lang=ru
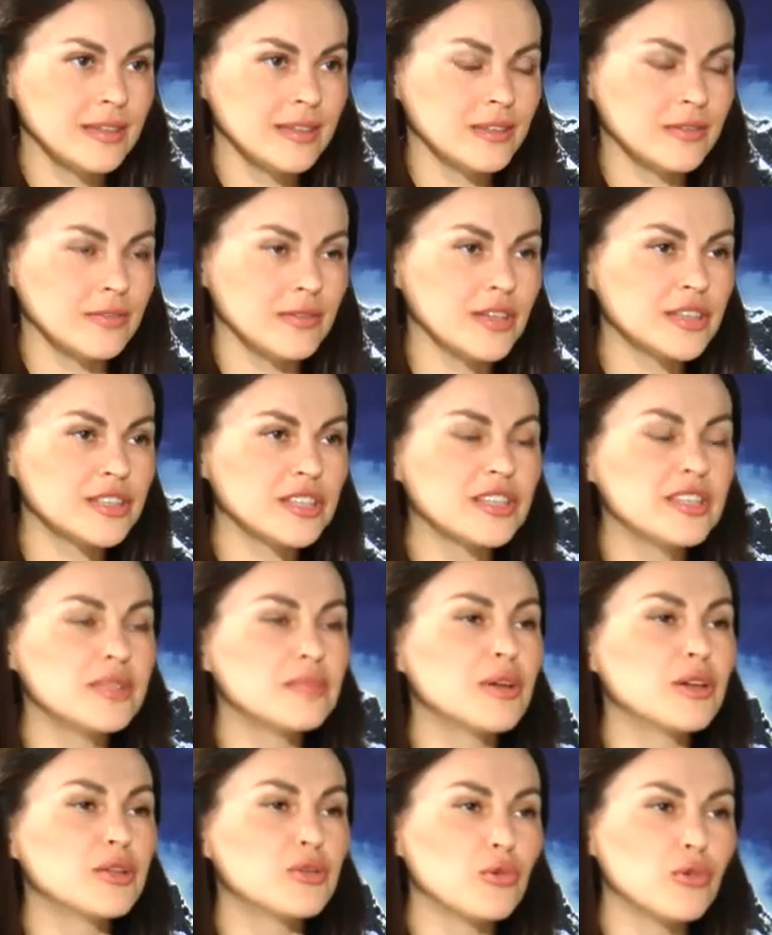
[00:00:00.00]
ваш
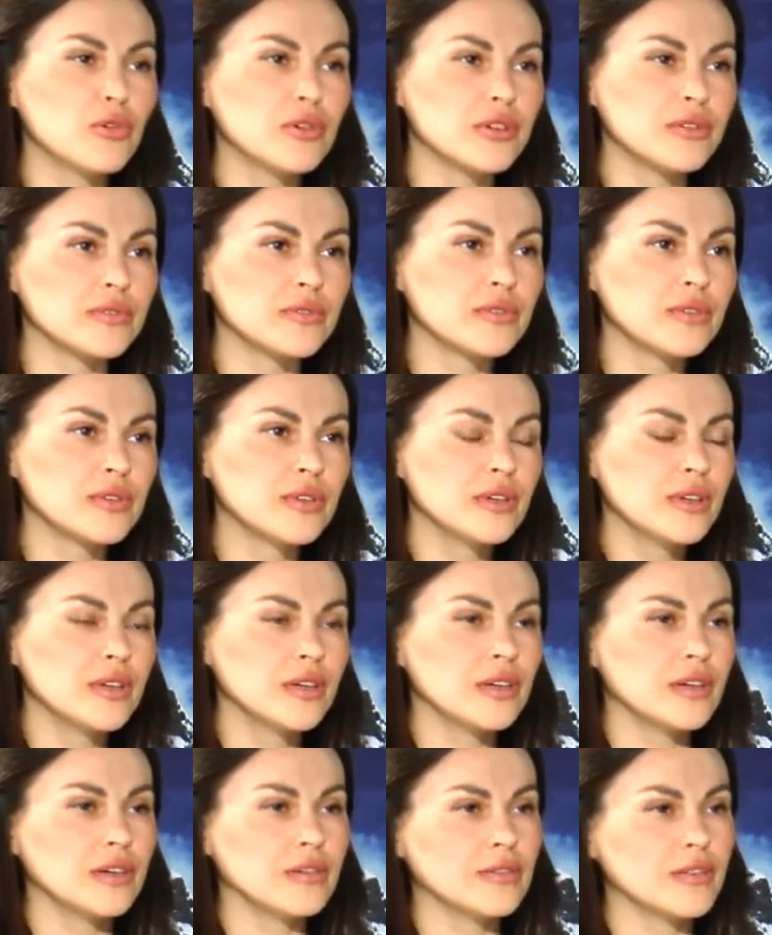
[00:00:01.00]
кинематограф,
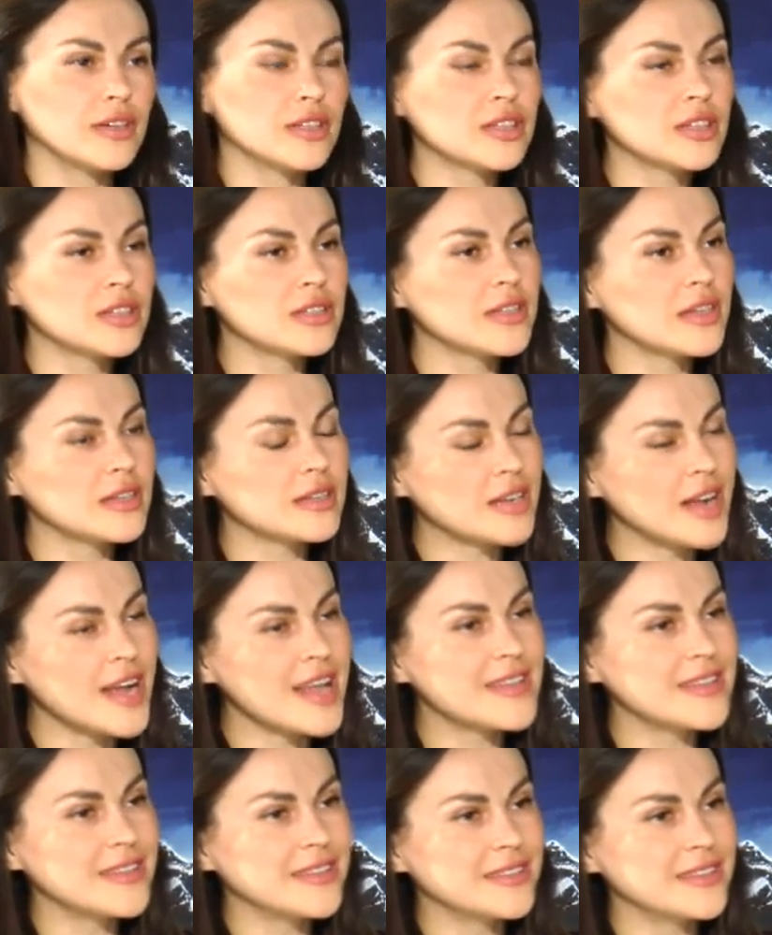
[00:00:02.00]
ваша
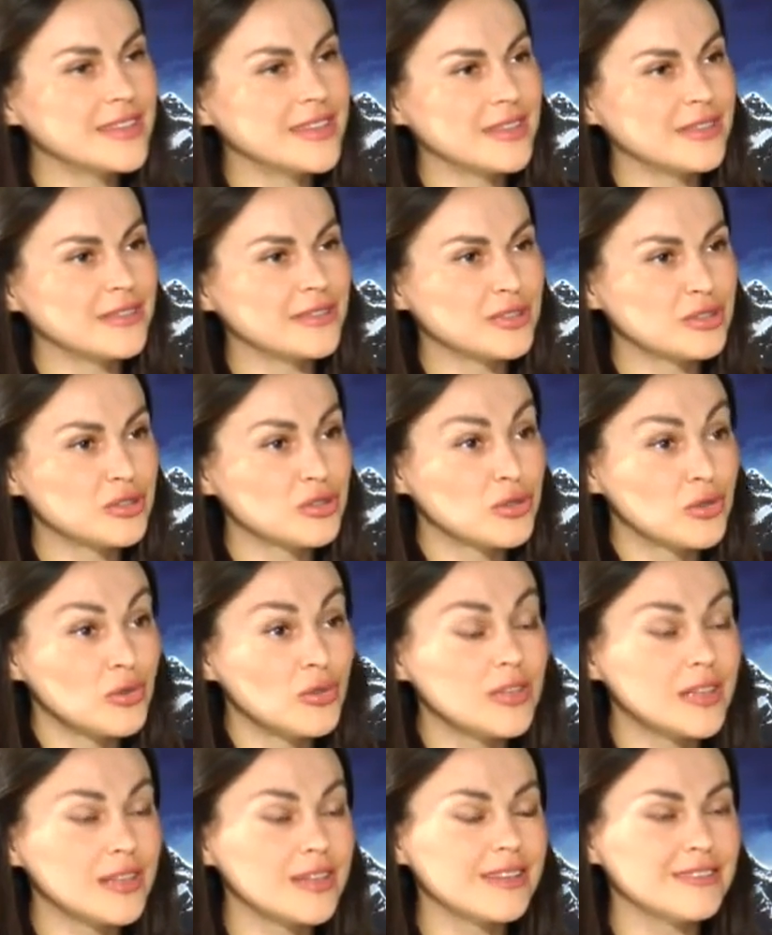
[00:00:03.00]
театральная деятельность, что
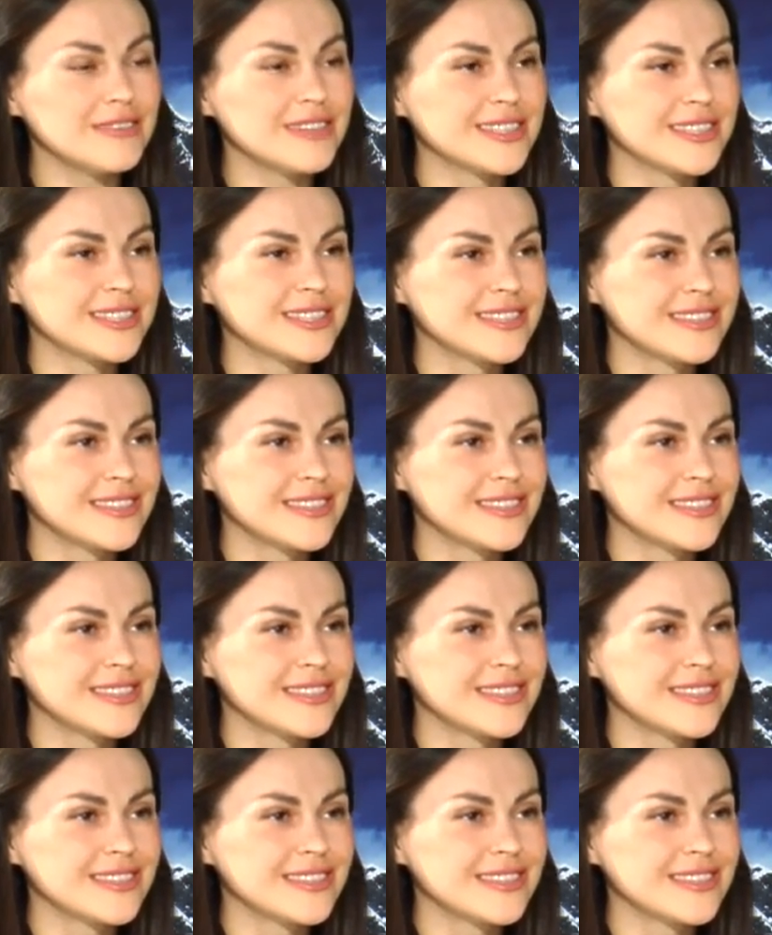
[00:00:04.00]
она для вас?